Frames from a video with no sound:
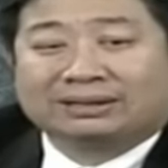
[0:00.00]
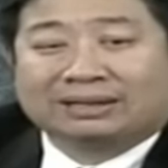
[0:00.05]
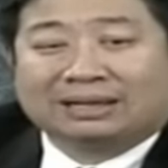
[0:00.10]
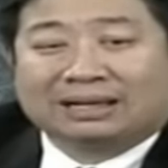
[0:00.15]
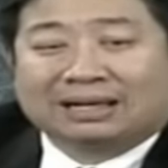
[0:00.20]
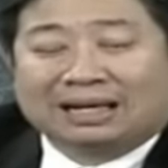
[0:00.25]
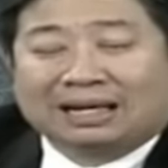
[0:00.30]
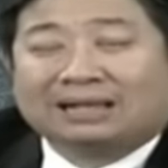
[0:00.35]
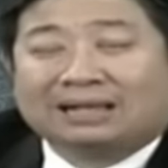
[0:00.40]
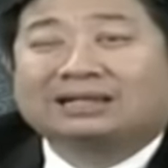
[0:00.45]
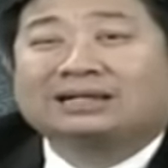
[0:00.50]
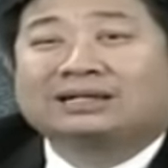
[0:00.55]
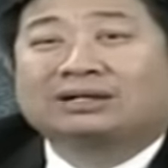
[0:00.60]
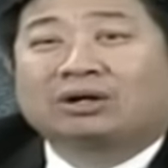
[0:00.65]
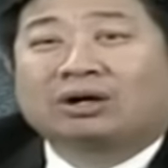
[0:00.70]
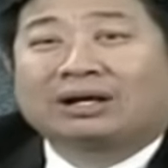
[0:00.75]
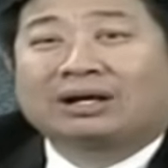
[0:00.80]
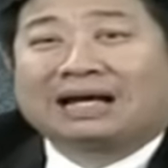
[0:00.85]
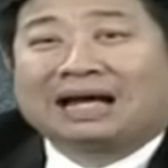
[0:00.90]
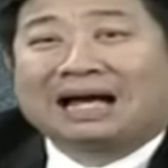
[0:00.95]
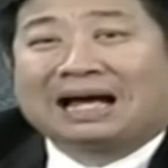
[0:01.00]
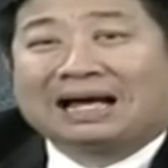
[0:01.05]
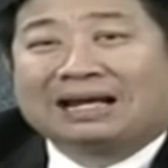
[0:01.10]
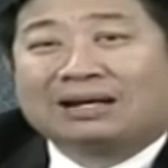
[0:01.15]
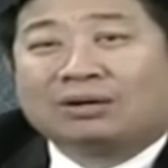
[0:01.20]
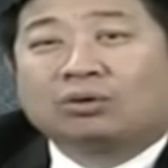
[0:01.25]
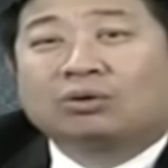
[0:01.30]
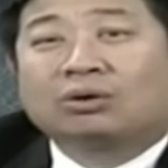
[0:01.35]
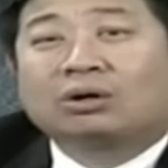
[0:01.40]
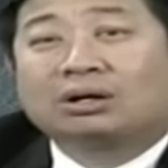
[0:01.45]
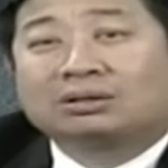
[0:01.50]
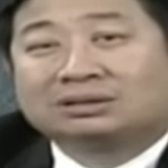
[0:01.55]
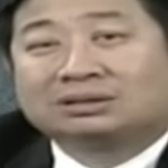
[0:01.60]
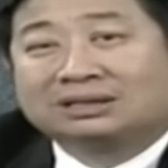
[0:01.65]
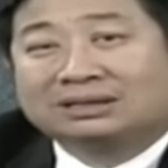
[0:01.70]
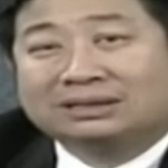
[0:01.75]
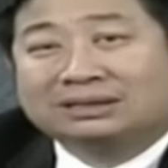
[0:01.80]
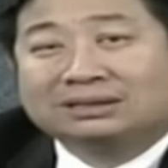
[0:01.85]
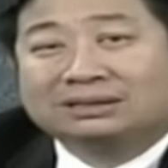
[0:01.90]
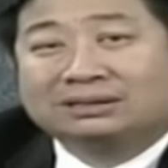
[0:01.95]
แล้วขึ้นค่อยขายลงก็
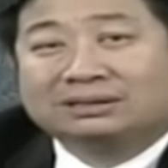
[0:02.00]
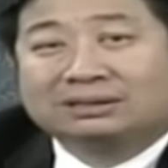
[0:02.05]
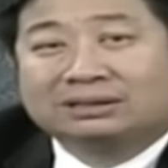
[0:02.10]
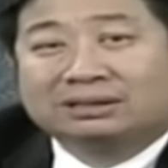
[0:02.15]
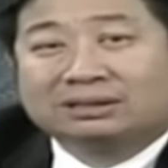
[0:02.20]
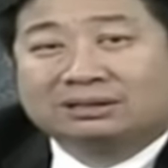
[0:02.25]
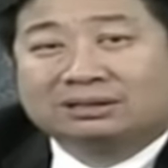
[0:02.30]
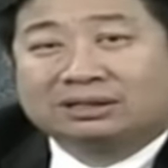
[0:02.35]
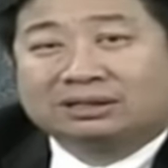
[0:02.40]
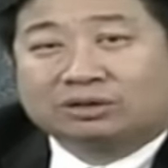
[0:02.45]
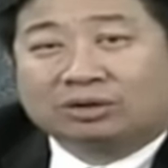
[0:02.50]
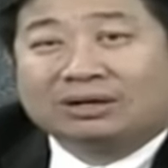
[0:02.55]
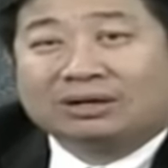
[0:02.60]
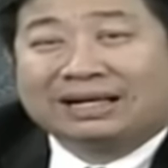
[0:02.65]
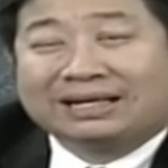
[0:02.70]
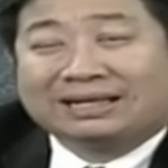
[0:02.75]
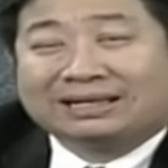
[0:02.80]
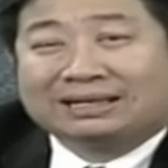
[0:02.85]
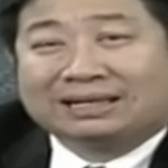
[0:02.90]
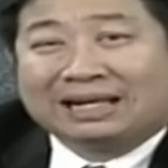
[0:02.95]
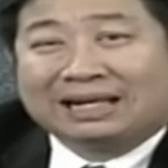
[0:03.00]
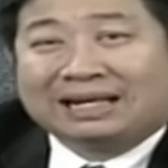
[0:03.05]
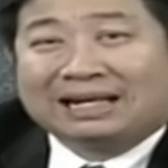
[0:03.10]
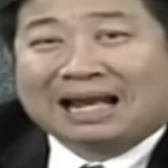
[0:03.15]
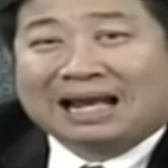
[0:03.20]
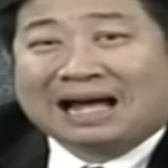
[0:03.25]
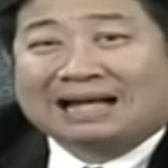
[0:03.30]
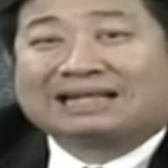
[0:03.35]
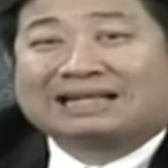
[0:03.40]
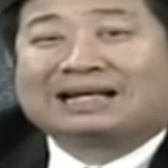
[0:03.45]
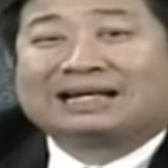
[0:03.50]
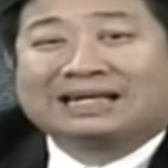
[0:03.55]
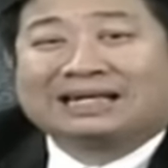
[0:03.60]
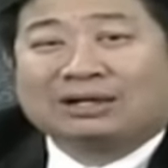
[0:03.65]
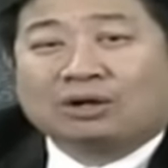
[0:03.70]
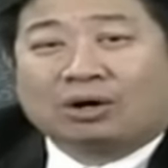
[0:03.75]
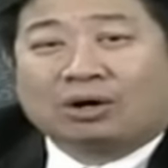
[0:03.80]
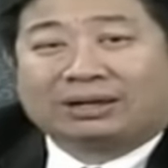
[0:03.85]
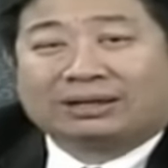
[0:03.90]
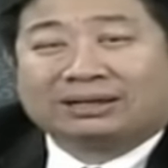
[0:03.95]
ซื้อคือต้องเล่นเล่นลากอย่างนี้
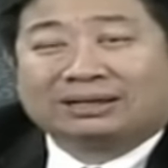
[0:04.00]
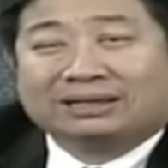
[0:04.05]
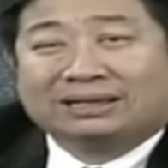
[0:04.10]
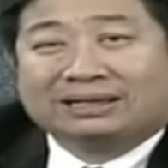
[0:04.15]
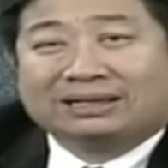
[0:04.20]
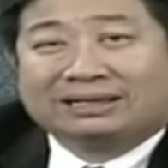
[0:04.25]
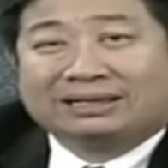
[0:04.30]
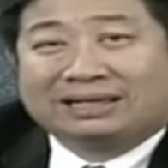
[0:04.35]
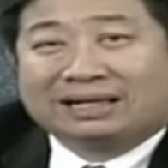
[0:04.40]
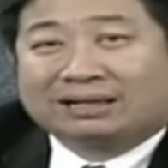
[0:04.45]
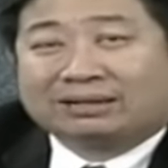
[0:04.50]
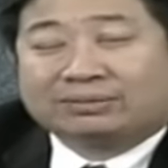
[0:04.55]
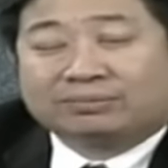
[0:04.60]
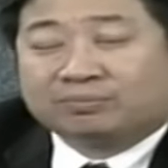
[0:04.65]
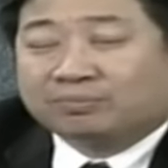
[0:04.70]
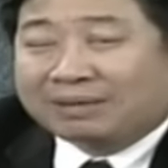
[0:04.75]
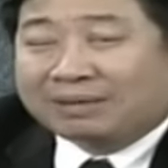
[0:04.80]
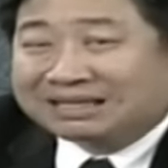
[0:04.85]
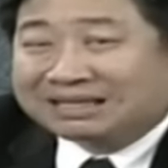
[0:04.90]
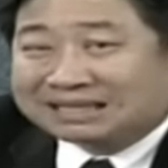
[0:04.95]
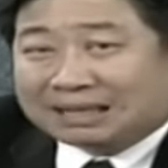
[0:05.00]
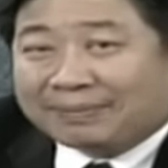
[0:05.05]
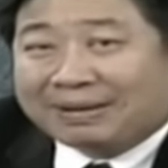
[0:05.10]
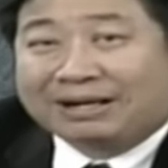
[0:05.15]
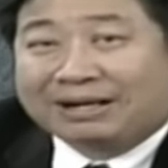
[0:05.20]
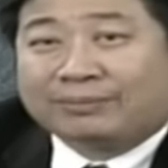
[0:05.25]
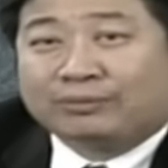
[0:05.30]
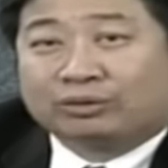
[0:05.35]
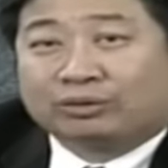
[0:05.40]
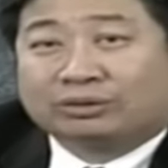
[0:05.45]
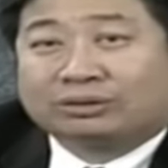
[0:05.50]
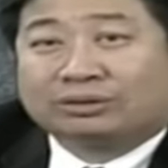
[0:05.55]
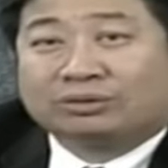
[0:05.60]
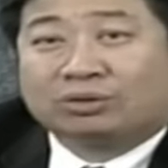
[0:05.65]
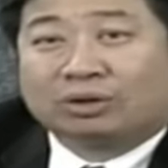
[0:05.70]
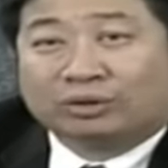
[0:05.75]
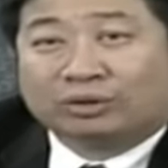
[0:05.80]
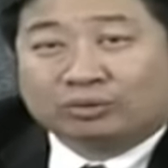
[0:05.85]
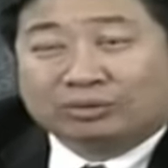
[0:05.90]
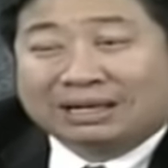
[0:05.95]
ก่อนยังไม่สามารถกำหนด
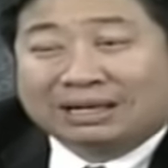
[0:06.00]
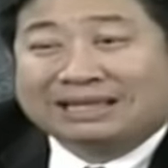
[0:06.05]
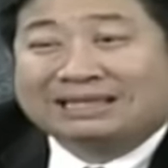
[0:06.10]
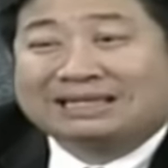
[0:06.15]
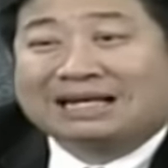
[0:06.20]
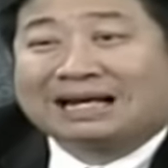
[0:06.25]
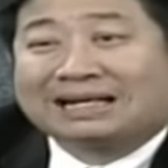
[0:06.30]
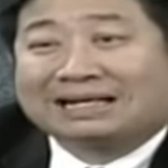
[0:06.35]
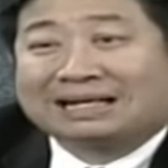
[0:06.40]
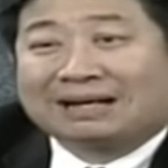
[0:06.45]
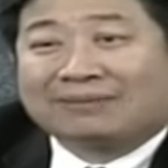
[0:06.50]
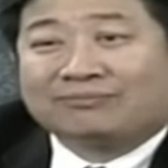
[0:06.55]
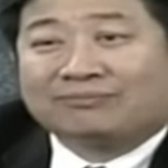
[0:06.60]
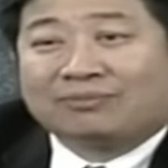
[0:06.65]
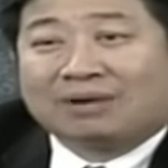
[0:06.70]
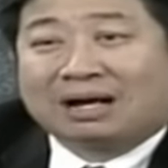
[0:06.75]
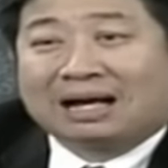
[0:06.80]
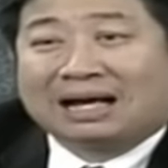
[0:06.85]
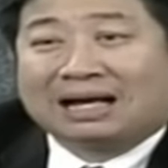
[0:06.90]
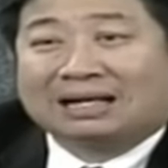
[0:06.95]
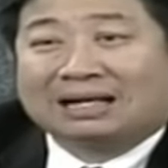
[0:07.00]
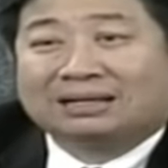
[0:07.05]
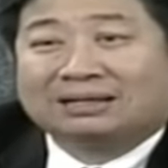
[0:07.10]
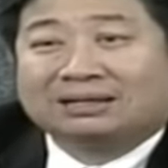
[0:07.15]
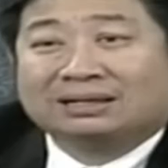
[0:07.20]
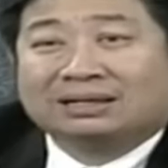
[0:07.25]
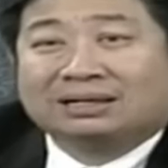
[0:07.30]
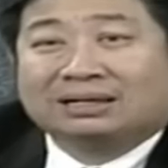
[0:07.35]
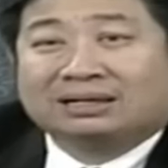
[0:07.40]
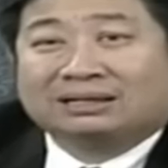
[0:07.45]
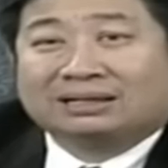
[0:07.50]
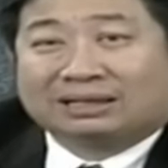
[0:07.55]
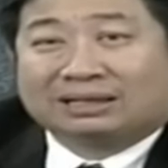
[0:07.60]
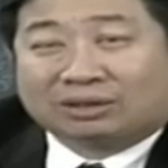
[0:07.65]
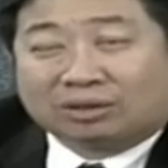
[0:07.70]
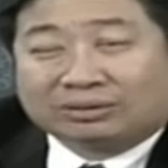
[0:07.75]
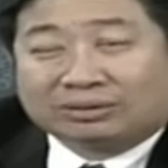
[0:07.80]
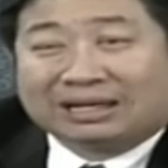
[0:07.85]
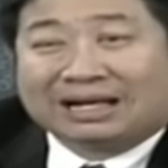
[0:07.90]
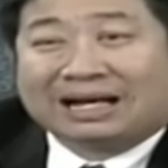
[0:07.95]
กลยุทธ์ได้ชัดครับว่าจะ
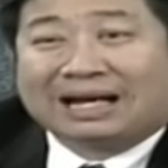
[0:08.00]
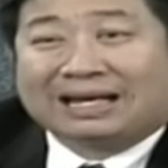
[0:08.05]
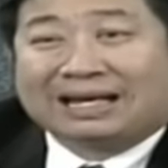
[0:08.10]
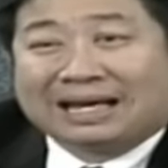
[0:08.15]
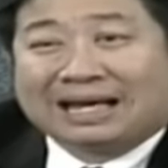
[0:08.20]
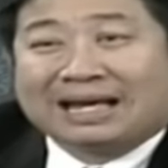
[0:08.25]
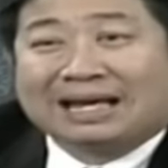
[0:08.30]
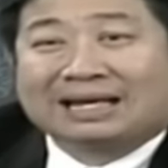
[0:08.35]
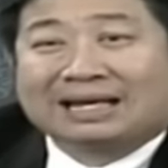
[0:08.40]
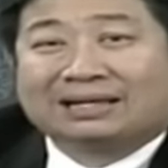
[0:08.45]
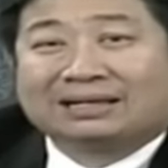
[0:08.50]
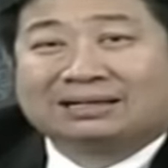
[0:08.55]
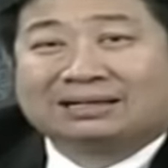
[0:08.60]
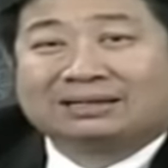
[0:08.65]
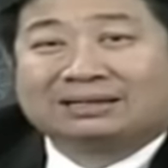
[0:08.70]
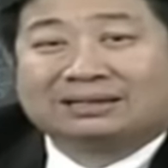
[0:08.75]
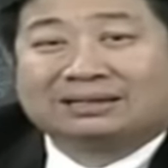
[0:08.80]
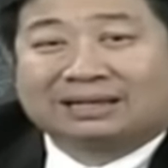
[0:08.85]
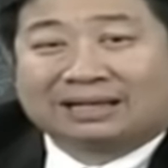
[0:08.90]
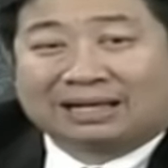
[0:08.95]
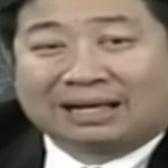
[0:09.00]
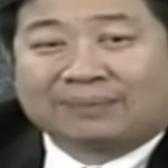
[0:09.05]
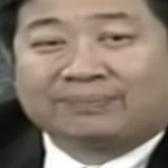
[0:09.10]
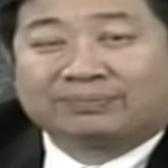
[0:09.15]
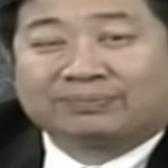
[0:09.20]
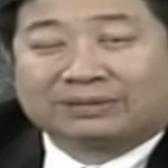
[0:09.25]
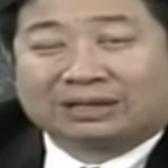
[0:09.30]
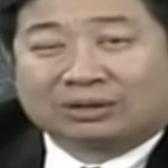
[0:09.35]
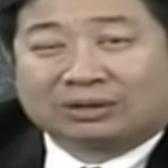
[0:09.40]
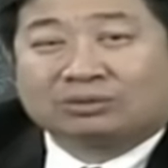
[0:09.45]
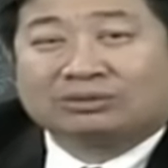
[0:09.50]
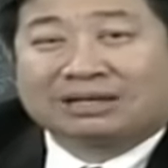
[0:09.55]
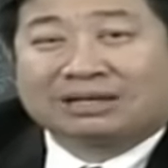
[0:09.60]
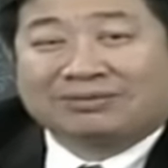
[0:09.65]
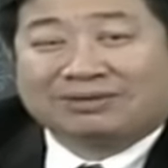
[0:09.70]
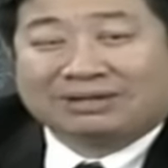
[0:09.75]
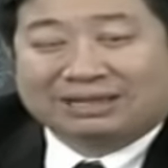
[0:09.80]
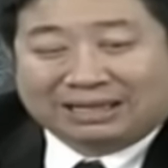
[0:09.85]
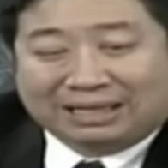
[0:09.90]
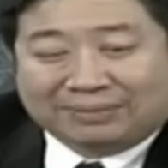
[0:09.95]
ต้องยังไงแน่นะครับแต่ต้องใช้
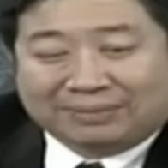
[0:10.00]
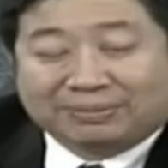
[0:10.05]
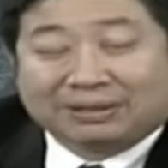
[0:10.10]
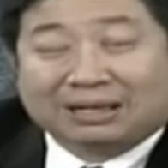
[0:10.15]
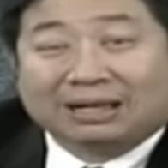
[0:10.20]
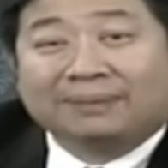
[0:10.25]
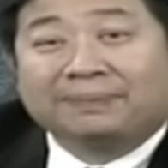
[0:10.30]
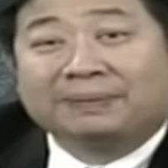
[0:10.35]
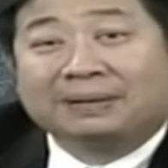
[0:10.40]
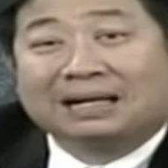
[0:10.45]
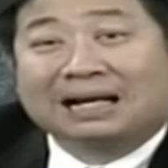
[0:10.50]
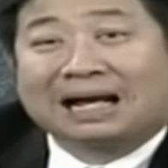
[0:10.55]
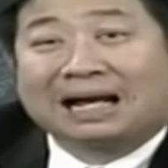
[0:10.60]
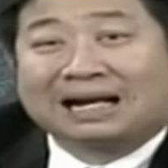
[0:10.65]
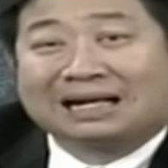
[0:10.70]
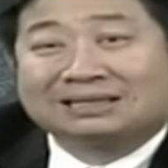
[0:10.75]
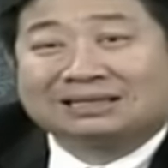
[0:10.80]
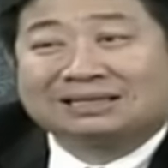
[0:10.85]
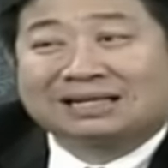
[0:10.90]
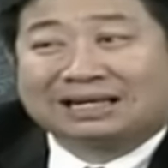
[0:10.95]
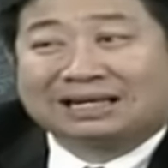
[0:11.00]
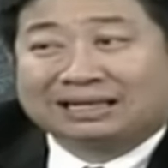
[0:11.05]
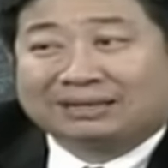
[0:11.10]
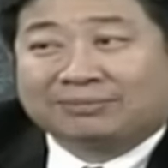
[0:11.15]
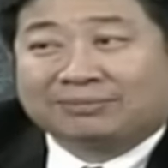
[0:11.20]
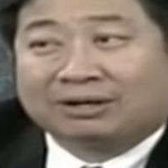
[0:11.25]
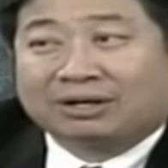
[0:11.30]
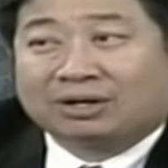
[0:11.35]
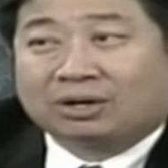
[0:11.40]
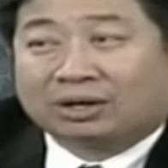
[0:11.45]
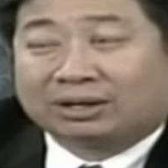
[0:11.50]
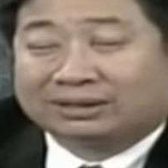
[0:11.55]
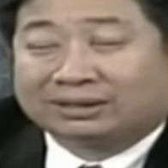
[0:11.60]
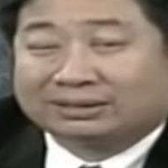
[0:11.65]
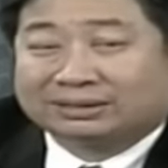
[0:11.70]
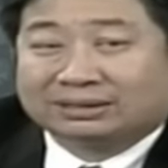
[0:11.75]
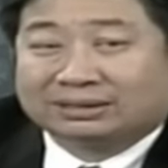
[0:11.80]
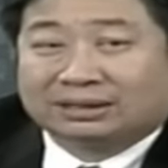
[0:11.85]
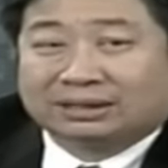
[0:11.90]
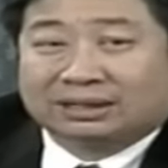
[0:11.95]
วิธีเผื่อเลือกเผื่อขาดลักษณะนี้ไปก่อน
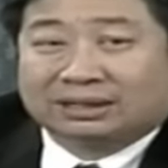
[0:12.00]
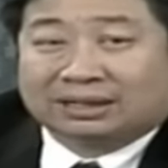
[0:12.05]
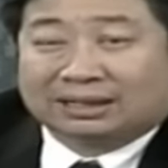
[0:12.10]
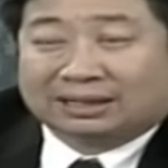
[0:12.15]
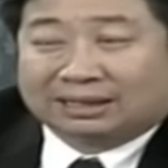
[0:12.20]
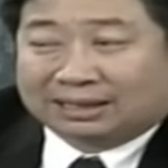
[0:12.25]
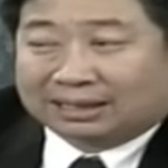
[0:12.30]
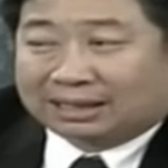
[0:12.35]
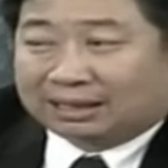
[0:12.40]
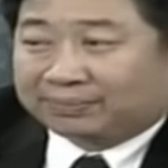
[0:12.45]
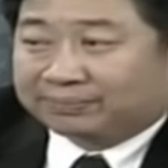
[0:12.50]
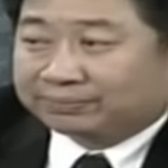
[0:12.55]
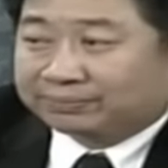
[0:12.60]
นะครับ